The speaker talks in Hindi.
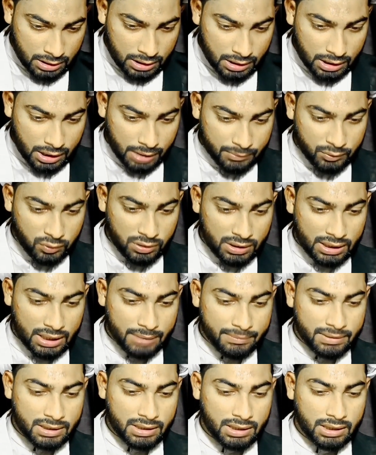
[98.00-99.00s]
कि अब्दुल्ला
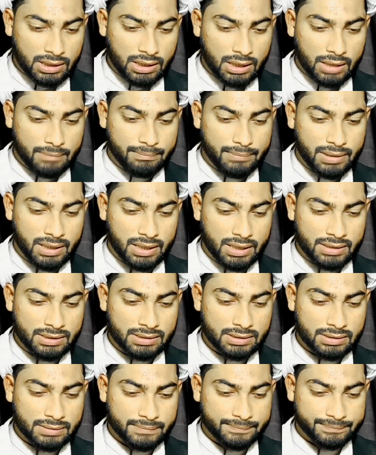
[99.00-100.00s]
अबन
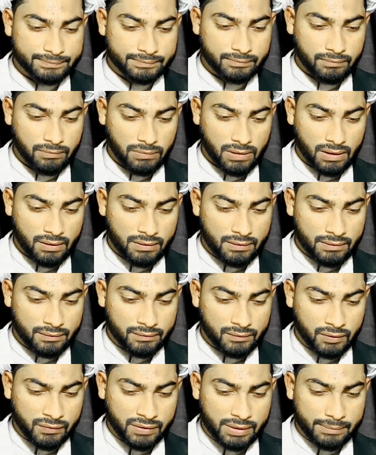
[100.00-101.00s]
अब्बास
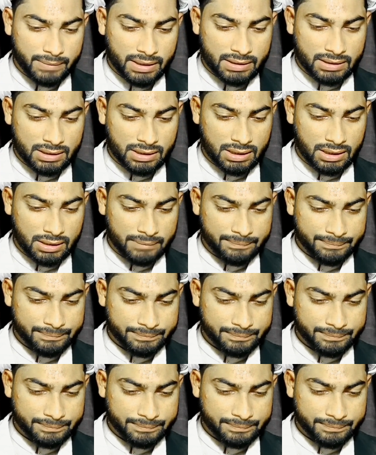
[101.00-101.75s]
वो फरमाते हैं